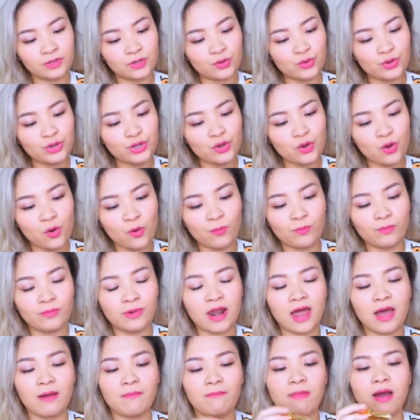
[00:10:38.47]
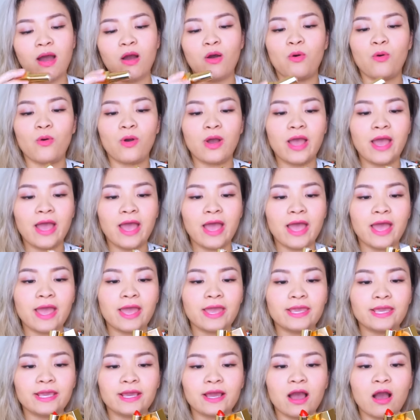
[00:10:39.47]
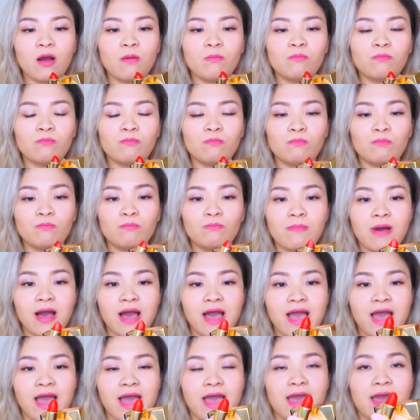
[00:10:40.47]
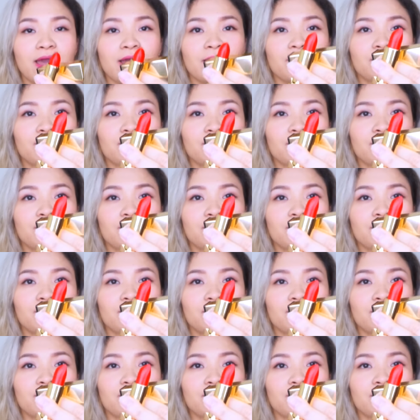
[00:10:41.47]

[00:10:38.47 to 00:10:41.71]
Cuối cùng là màu 203